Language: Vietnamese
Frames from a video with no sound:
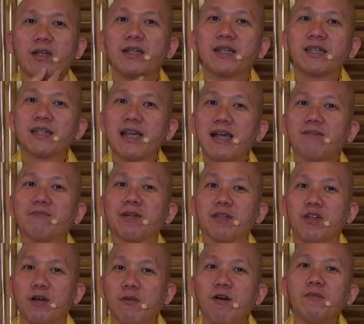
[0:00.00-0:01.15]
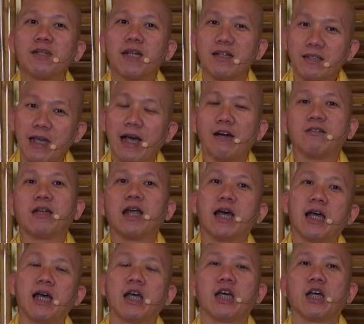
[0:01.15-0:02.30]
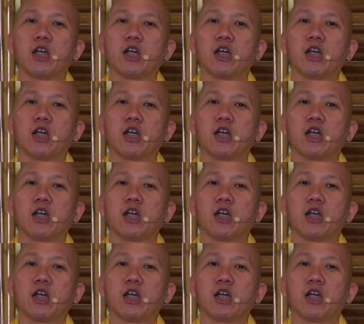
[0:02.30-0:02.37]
những cái sắc mà do bốn cái này nó tạo ra